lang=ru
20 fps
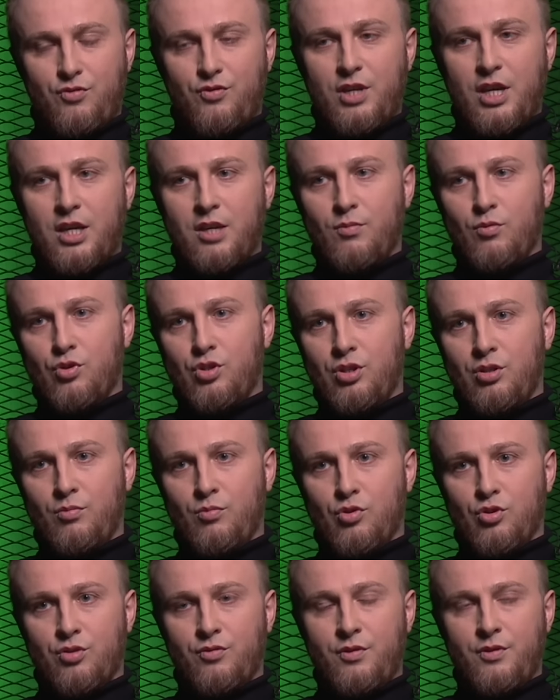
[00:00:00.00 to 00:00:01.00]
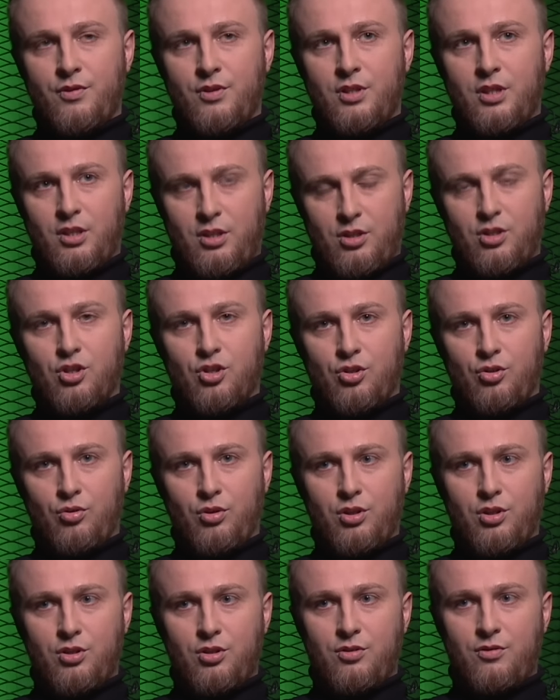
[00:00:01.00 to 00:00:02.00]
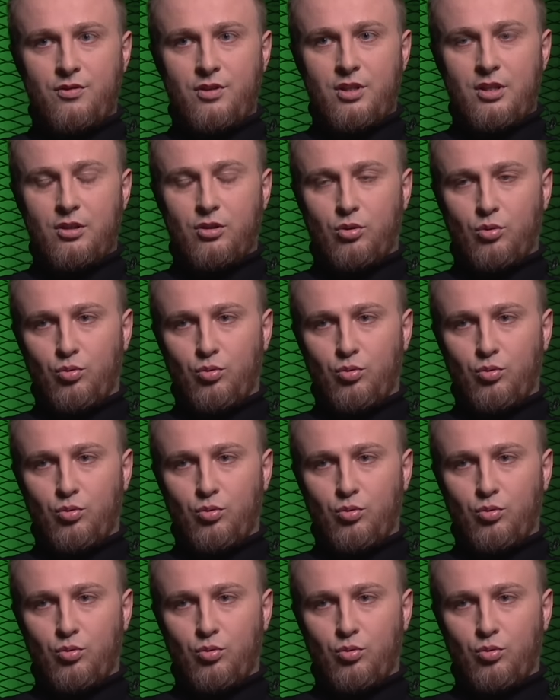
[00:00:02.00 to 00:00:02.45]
Не всякий мужчина может вывести. Это тяжело, это действительно